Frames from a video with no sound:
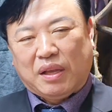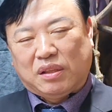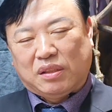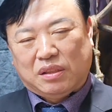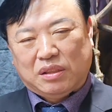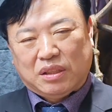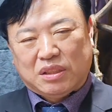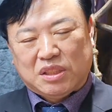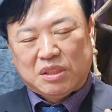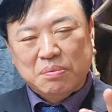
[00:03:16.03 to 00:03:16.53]

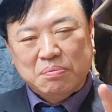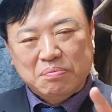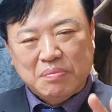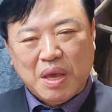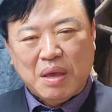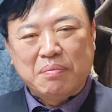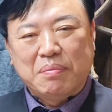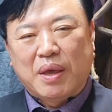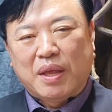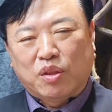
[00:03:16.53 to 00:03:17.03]
그 집
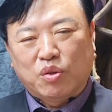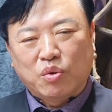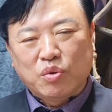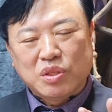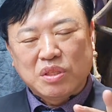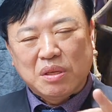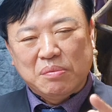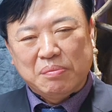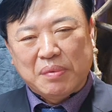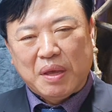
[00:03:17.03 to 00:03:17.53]
매매,
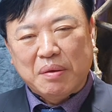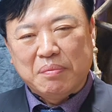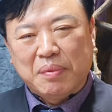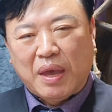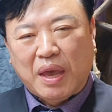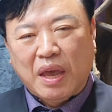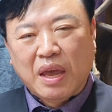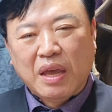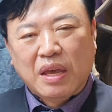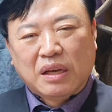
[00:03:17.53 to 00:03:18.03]
토지 매매,